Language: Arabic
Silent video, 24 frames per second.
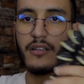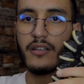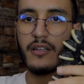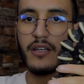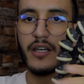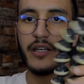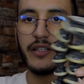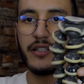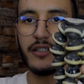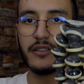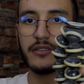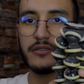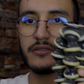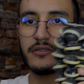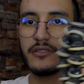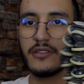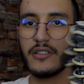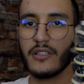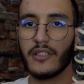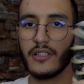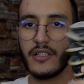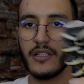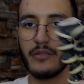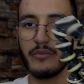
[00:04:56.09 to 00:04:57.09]
هذا
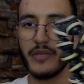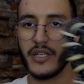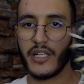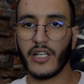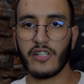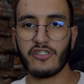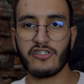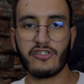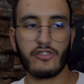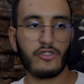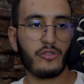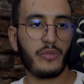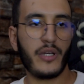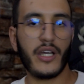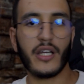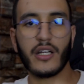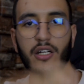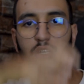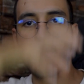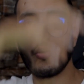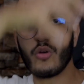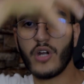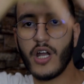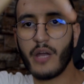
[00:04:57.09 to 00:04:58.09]
ما كنشدو بحال
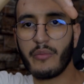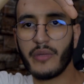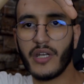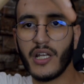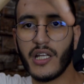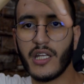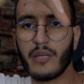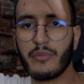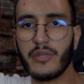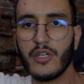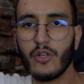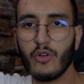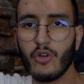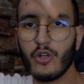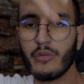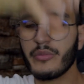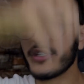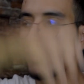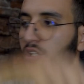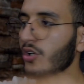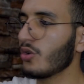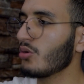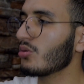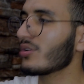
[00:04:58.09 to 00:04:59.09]
هكا وكاميرا كبيره
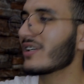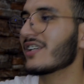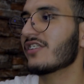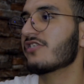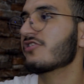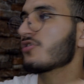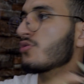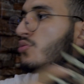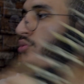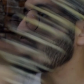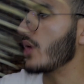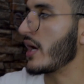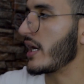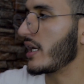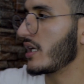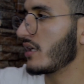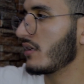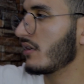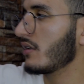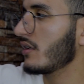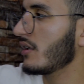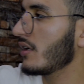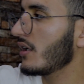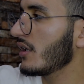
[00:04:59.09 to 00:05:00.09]
والميكرو
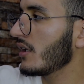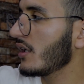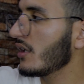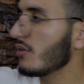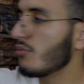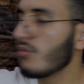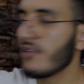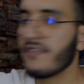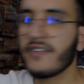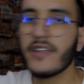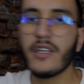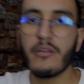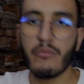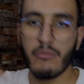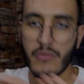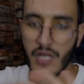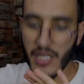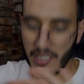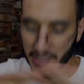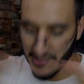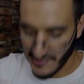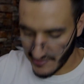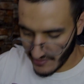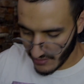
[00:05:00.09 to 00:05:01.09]
كتشوهني وفين ما
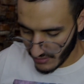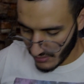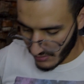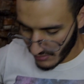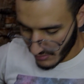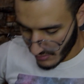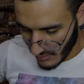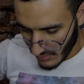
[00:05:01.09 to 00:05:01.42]
دزت